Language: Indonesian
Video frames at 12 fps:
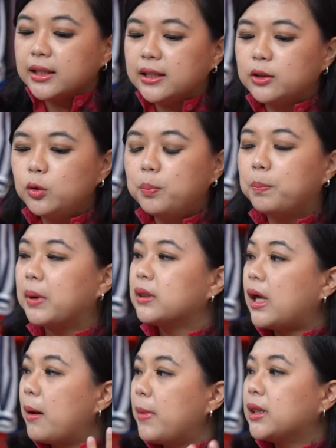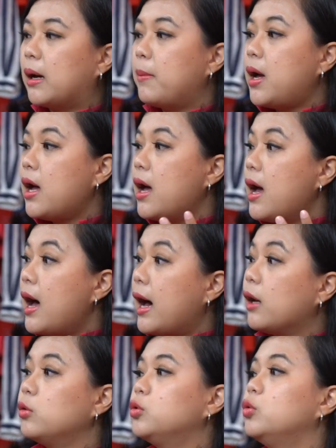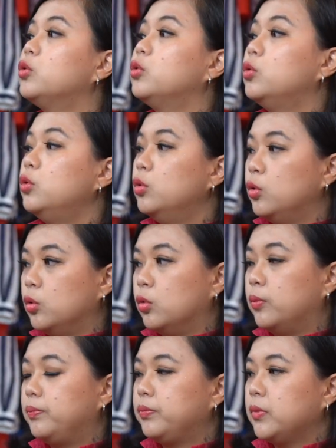kita tuh oh. pertama-tama harus utuh dulu